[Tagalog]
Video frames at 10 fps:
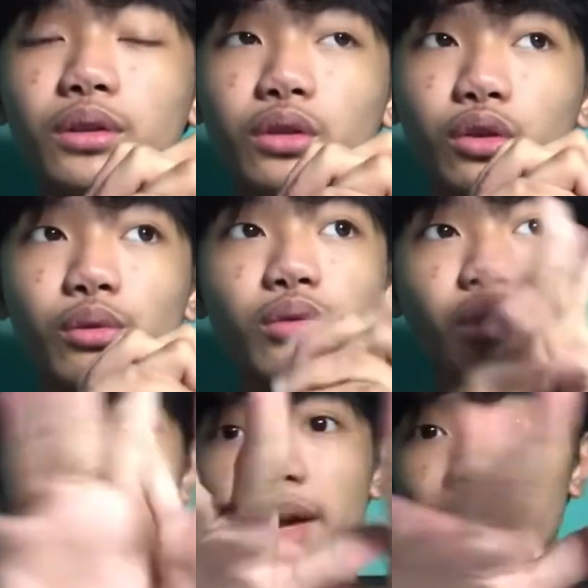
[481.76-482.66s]
to
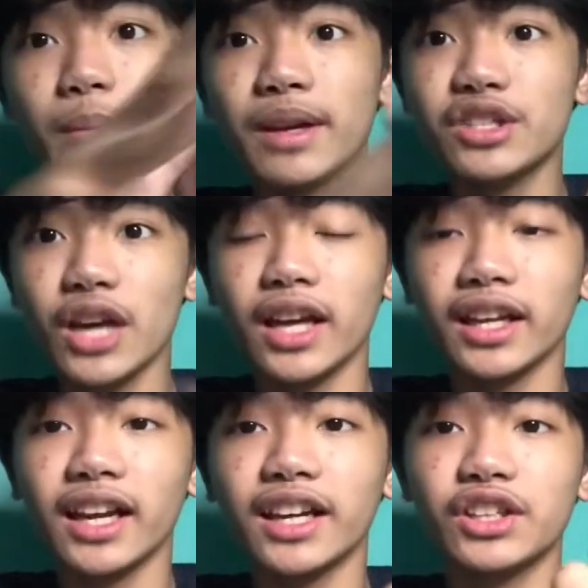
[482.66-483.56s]
subscribe my main
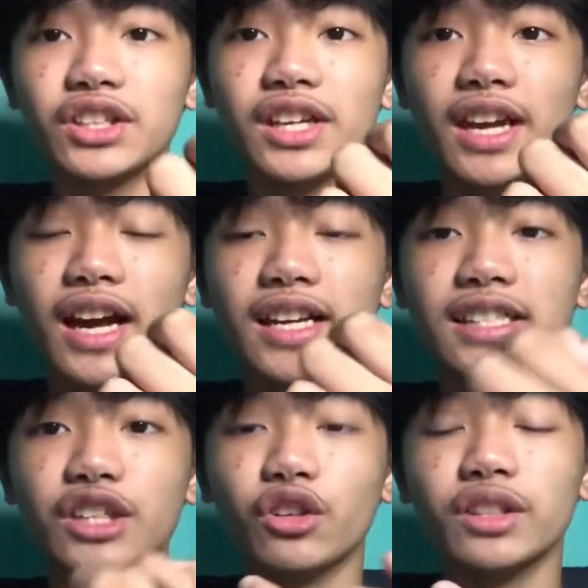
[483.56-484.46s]
channel, Andre Diaz,
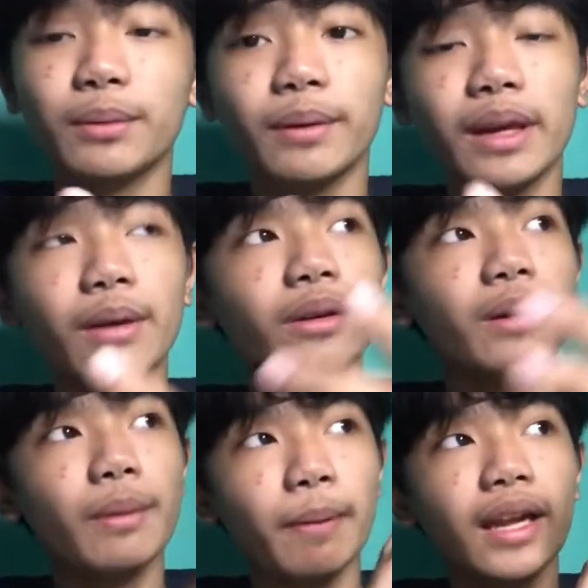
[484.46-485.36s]
at yung, iba, yung
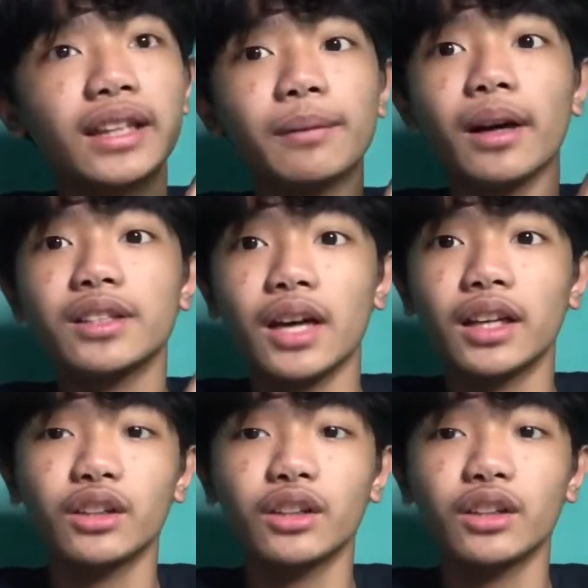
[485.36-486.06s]
iba pa nating mga channel